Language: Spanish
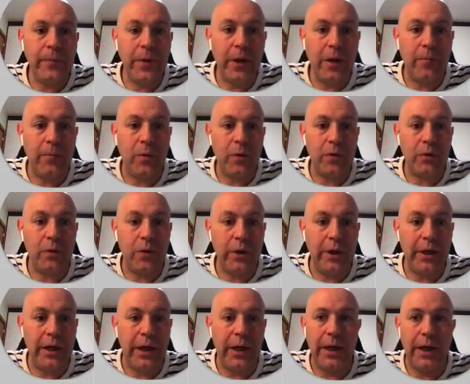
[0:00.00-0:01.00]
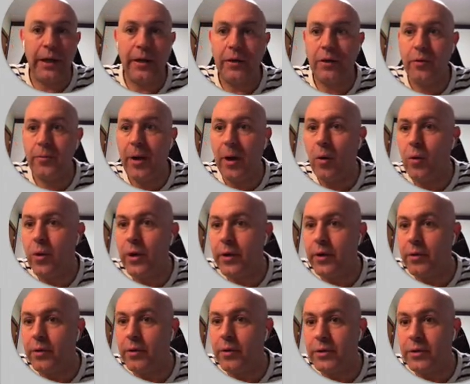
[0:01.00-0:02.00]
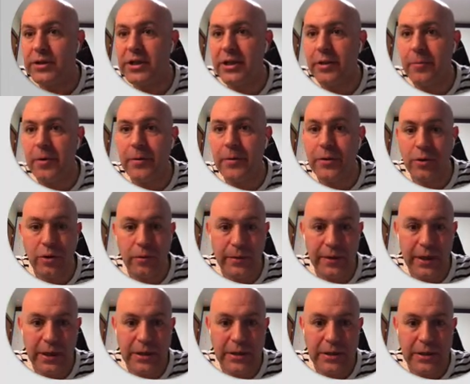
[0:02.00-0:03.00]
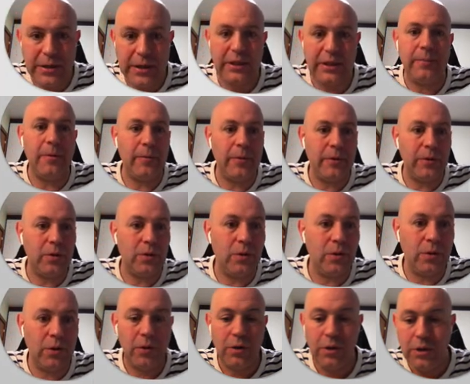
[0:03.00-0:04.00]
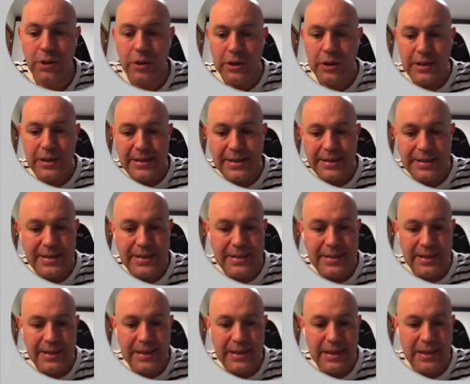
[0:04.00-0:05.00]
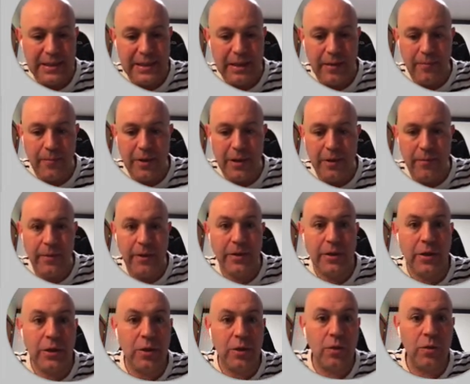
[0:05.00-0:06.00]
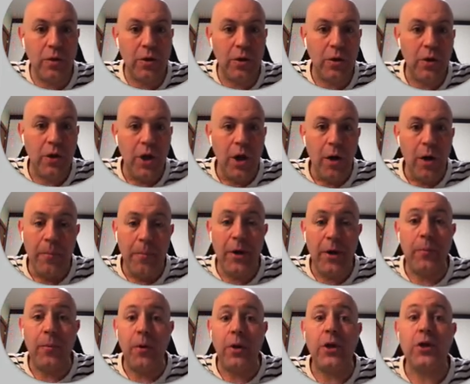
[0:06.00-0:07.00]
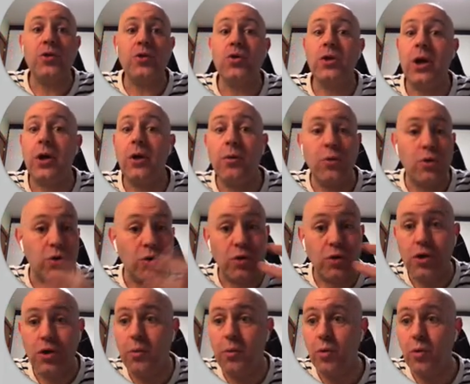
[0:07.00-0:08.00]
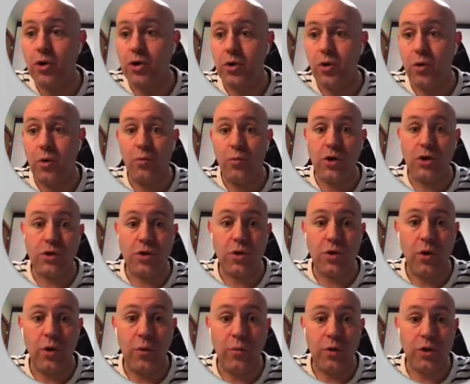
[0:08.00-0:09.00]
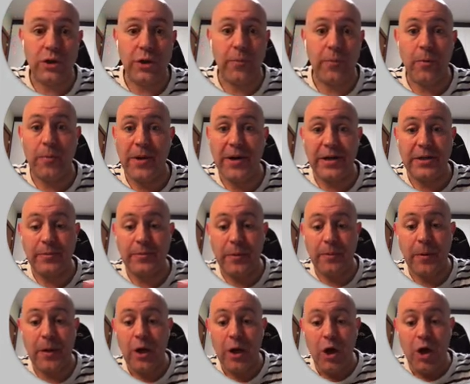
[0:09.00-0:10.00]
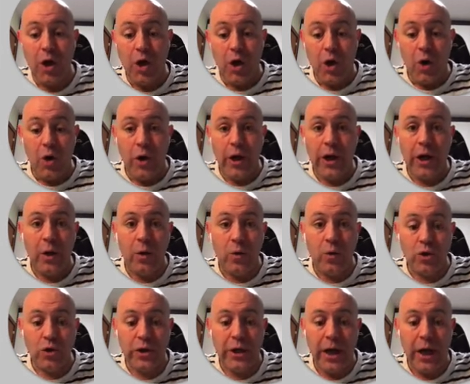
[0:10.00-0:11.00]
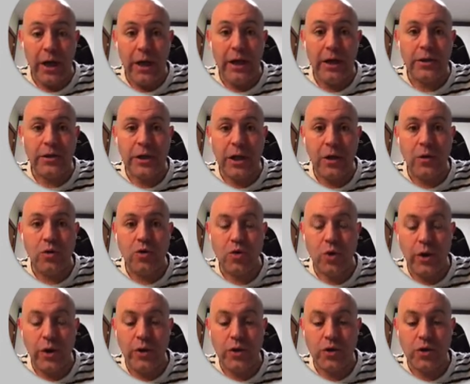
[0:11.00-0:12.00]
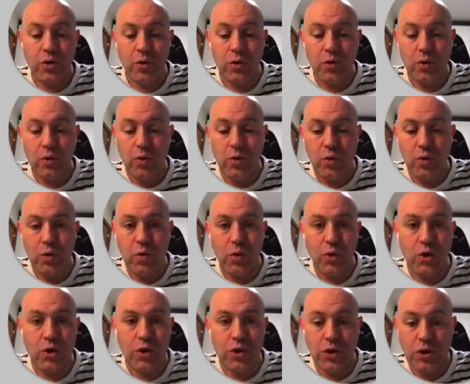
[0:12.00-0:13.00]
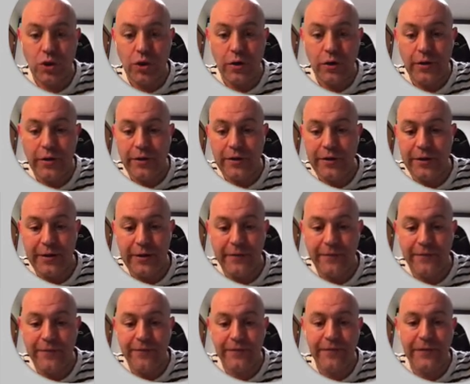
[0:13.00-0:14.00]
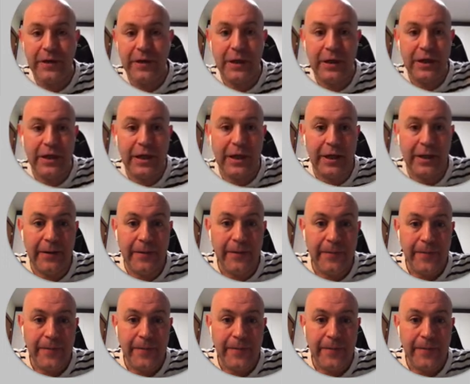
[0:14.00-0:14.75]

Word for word: El puerto era, no me acuerdo, 7021, ¿verdad? 7021. 7021, pero podéis usarlo vosotros en, vuestro, vuestro, en vuestra propia Raspberry Pi. El curso era, eh, o sea, el usuario es curso Cefide